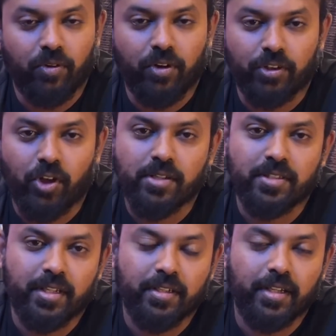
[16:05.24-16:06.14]
உங்களோட
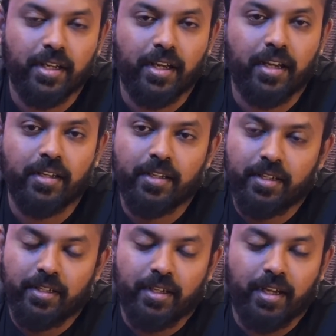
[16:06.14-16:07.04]
தாட்ஸ் அண்ட்
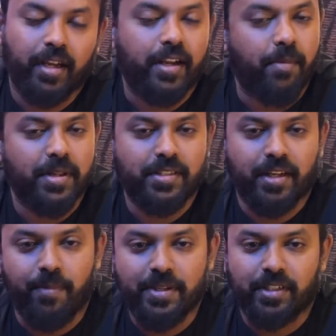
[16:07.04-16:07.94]
கமெண்ட்ஸை
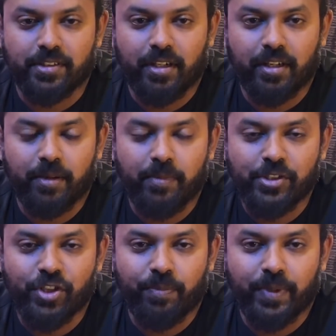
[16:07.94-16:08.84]
கமெண்ட் செக்ஷனில்
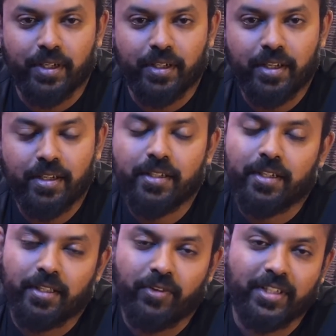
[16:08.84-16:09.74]
மென்ஷன் பண்ணுங்கள்
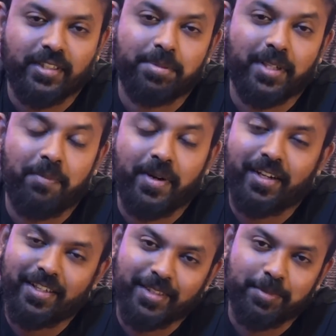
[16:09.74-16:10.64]
இது வரைக்கும் சப்ஸ்கிரைப்
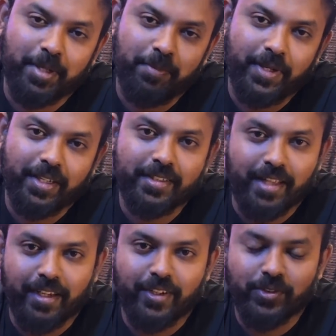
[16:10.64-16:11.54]
பண்ணலைன்னா சப்ஸ்கிரைப் பண்ணுங்கள்
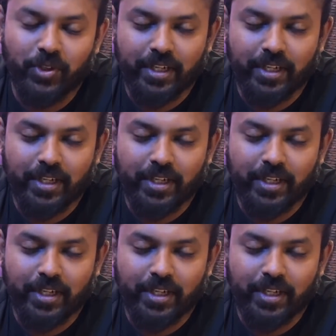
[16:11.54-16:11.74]
தேங்க்யூ குட்